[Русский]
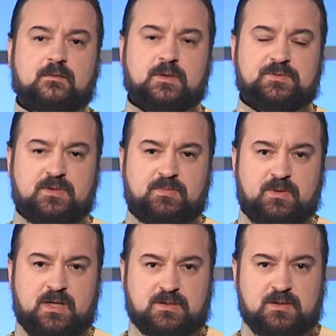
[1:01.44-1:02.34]
вообще
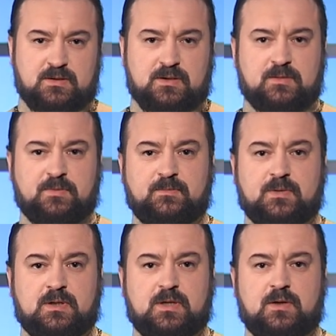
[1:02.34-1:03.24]
библейские книги
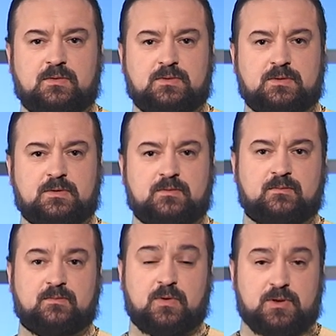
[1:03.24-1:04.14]
предполагают э,
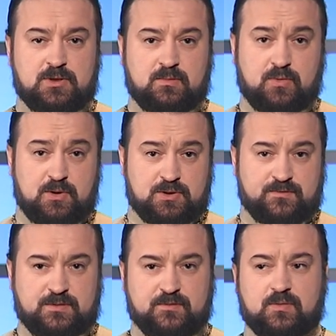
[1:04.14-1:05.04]
больше, больше
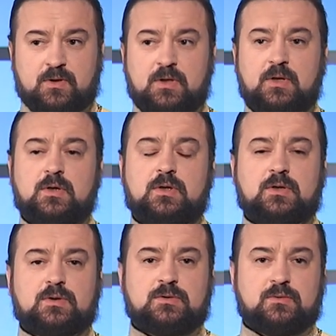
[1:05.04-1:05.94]
всего
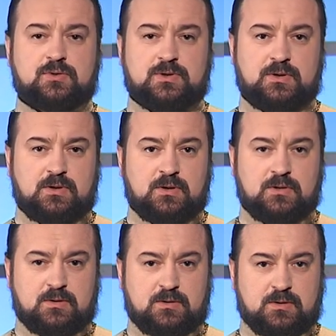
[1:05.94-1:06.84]

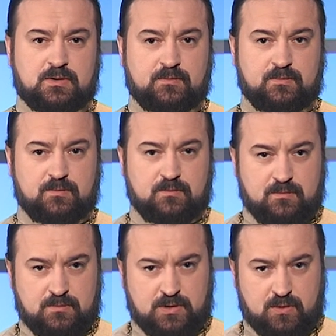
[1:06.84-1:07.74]
слушание
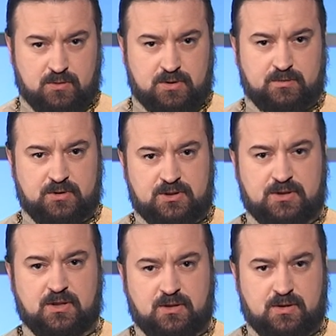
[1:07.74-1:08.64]
народом и
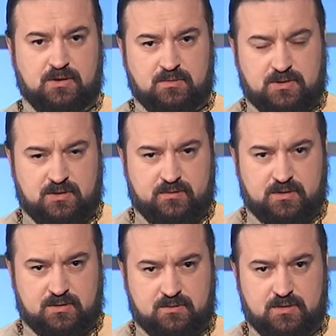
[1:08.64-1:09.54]
чтение одним
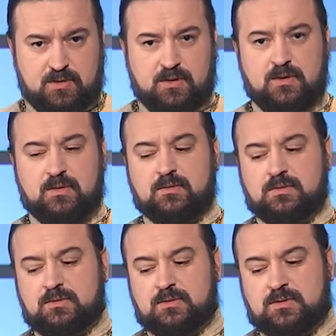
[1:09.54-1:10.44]
человеком.
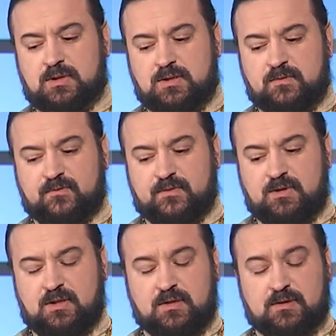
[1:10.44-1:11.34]
Вот, скажем, в
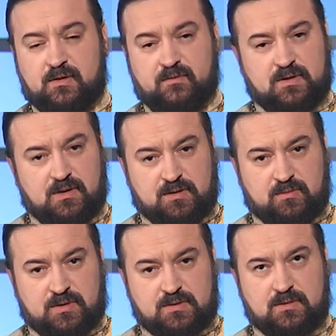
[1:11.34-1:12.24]
книге Откровения на
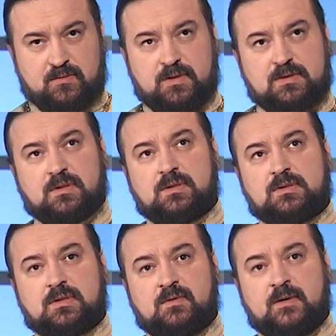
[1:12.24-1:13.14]
Богослова есть такие
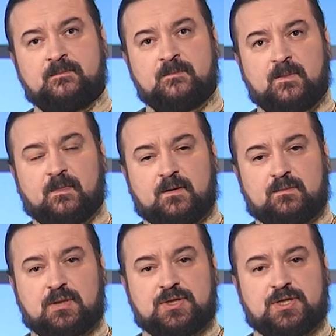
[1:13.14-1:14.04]
слова
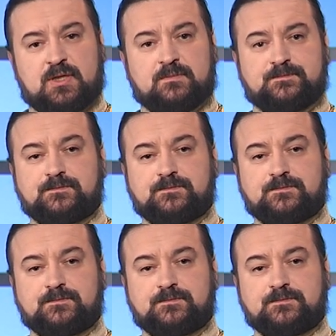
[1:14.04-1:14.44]
«блажен,